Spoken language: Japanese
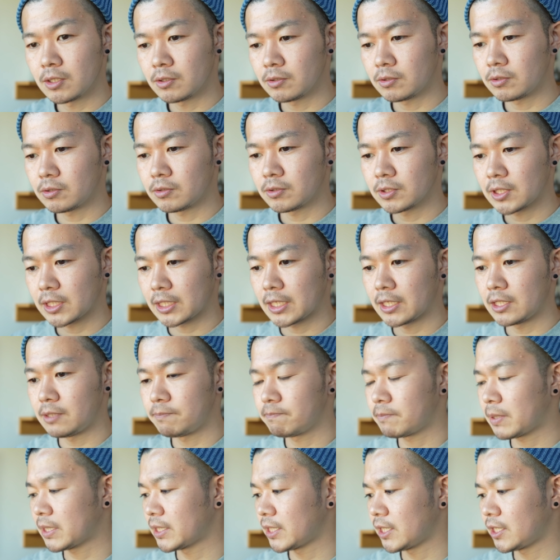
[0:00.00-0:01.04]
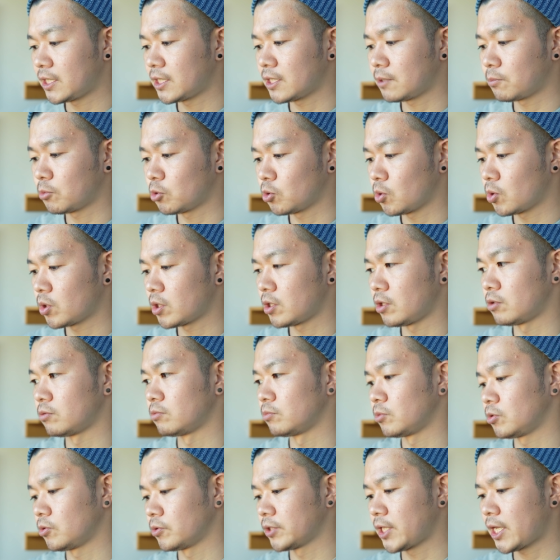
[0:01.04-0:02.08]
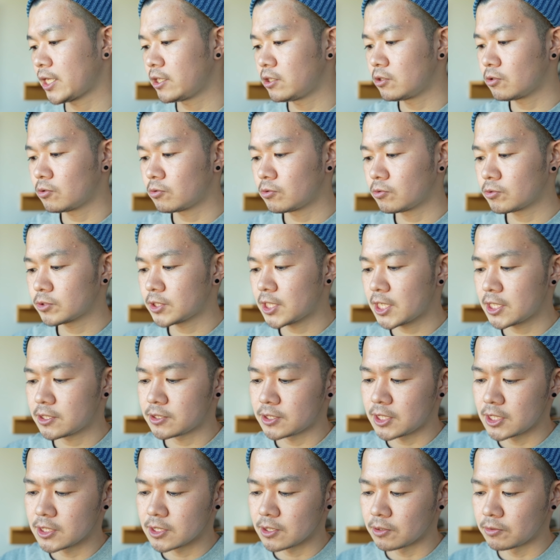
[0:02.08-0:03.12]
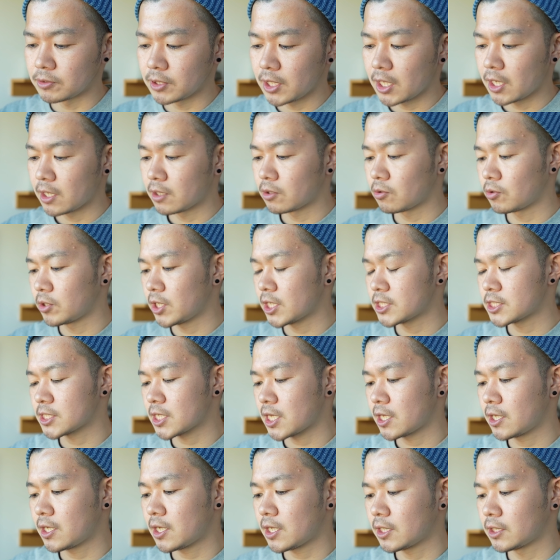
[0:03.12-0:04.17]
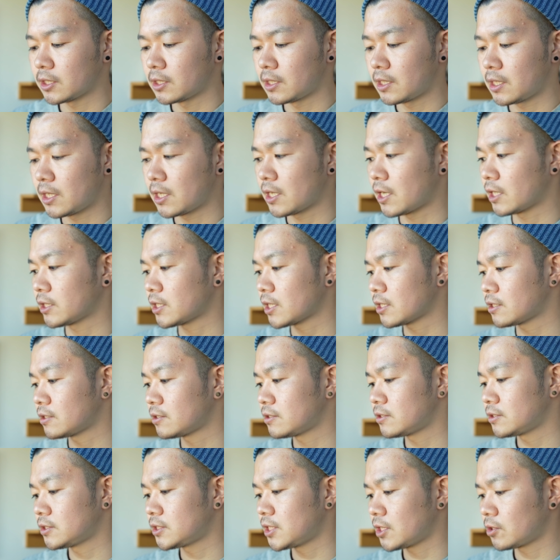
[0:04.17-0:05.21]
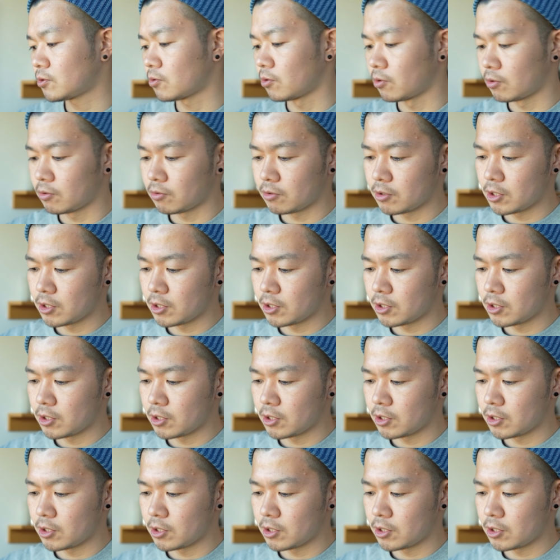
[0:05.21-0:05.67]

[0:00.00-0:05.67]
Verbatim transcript: なんか一般的なものっていうのも大容量サイズですけどね取り扱いがあってアタックゼロ